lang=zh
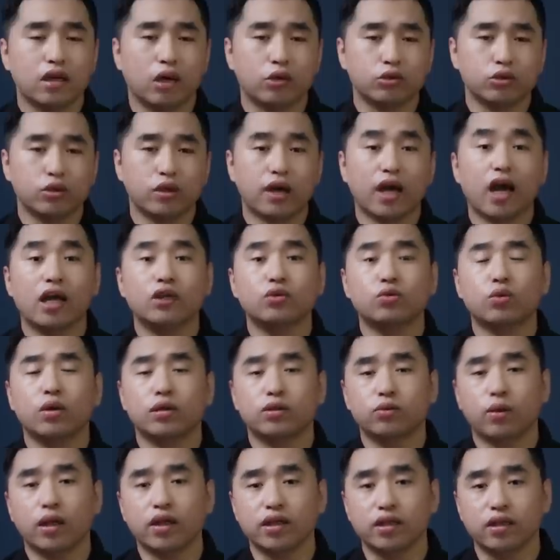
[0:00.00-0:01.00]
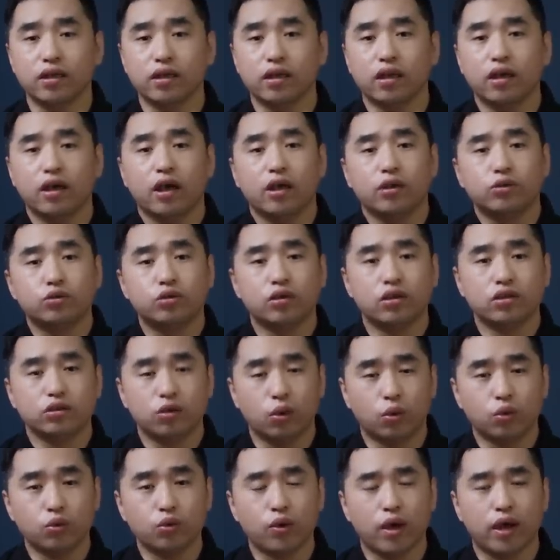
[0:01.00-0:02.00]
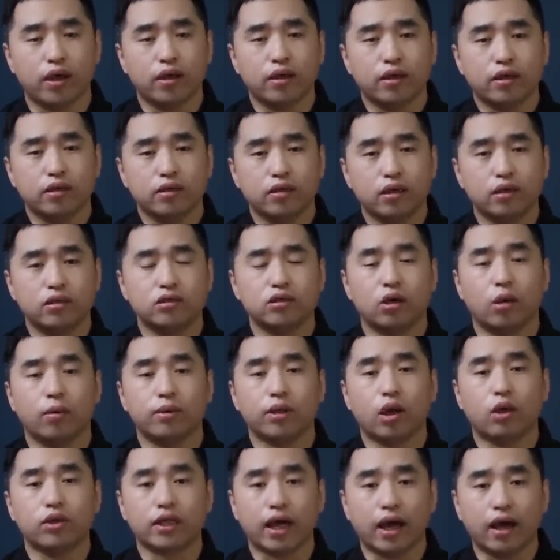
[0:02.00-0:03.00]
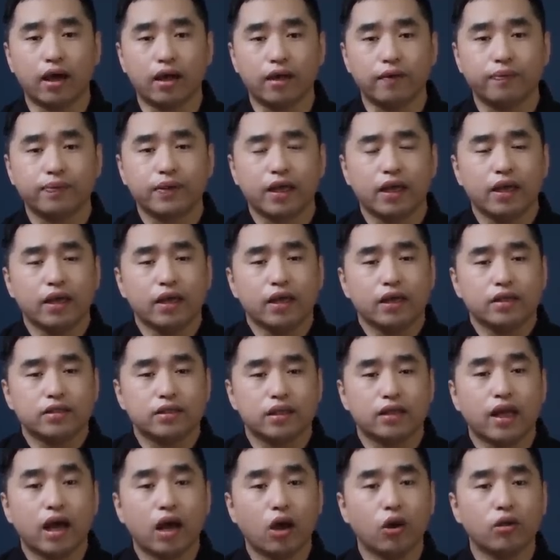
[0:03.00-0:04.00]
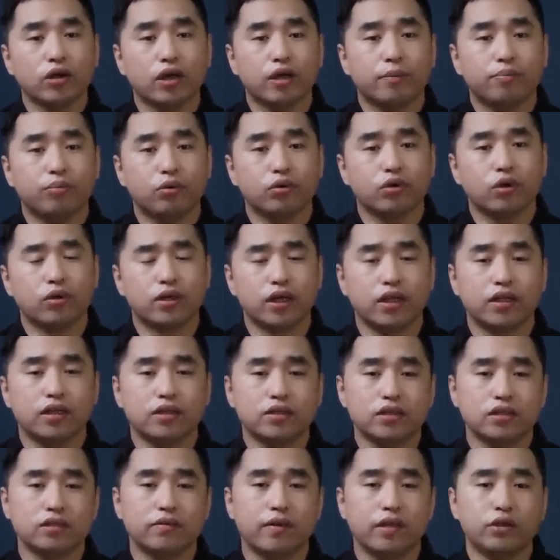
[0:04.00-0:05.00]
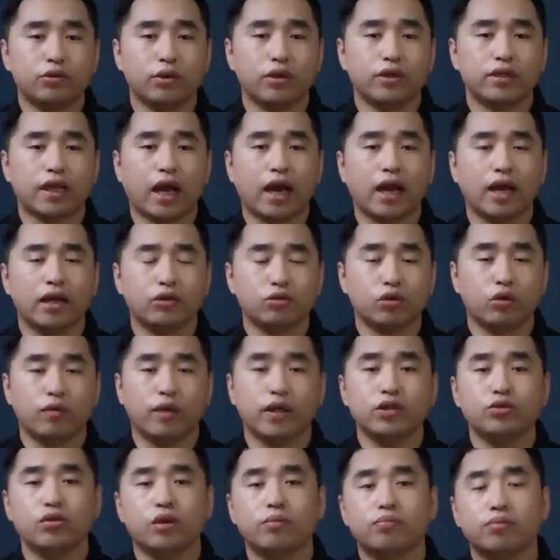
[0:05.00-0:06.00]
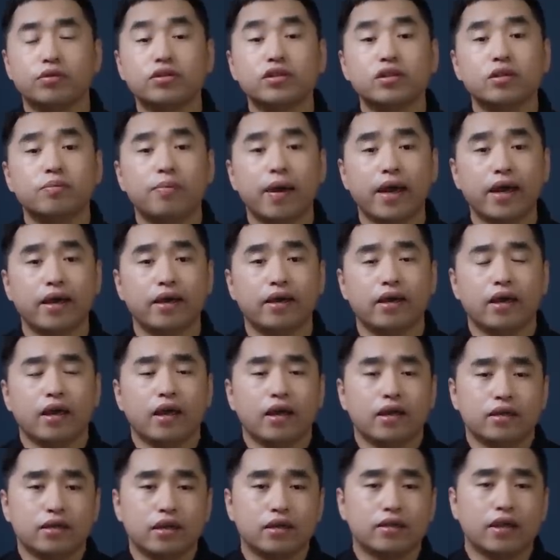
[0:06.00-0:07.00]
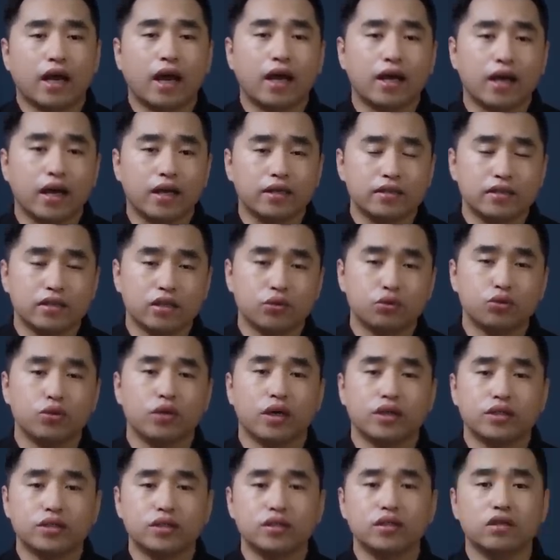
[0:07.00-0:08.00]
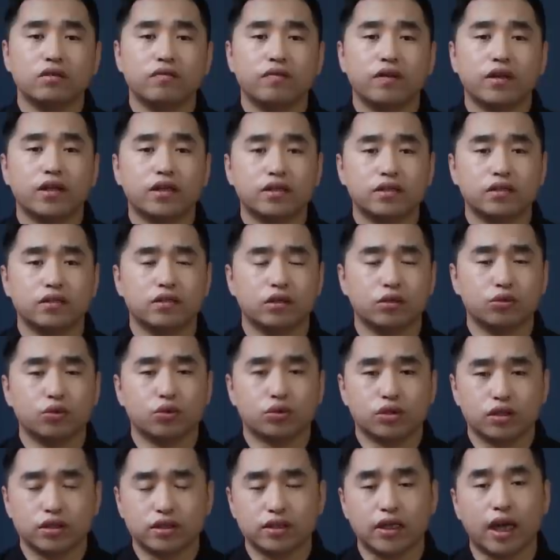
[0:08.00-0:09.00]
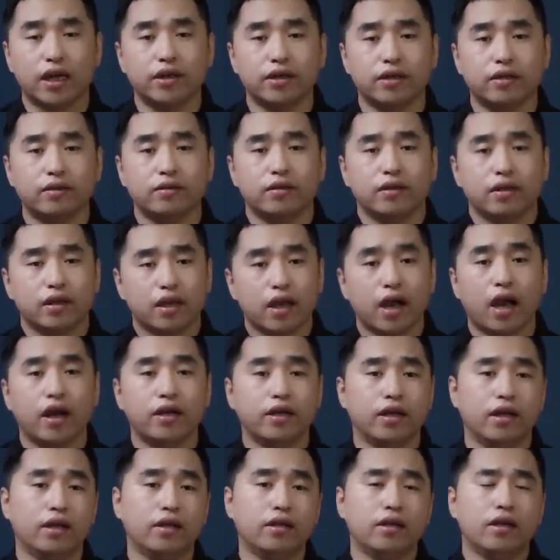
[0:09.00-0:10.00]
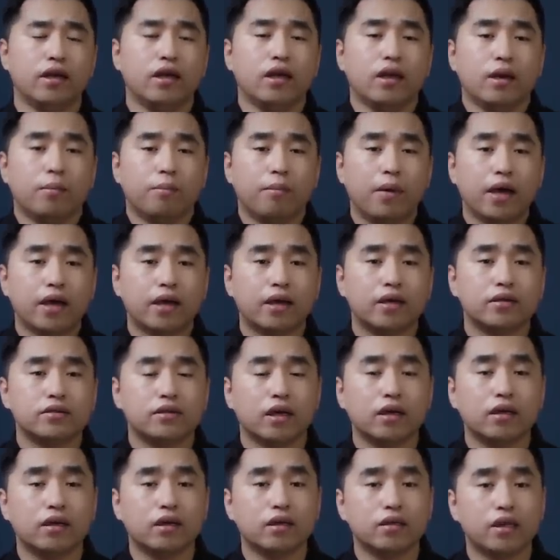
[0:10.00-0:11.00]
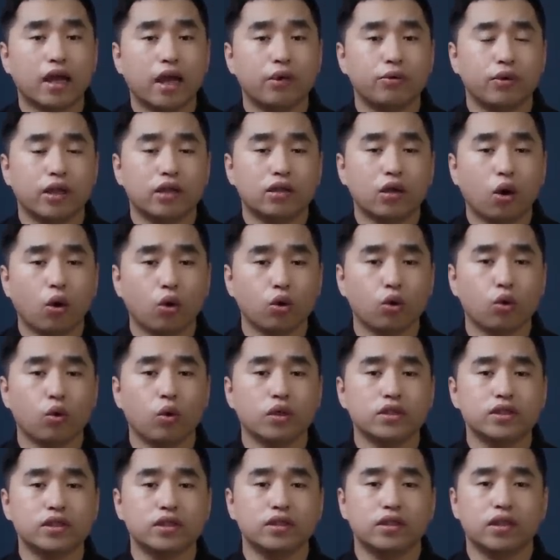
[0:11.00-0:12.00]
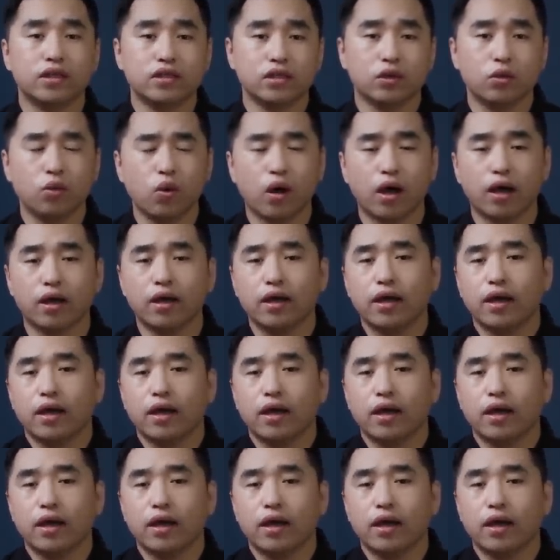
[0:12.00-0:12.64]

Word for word: 早就看出了端倪，却永远。也找不到答案。长大后呢，普通人的思维对于他来说完全不适配。让他感兴趣啊、兴奋的事情就是杀人、砍人。迈克尔曾和探员透露过自己的情况，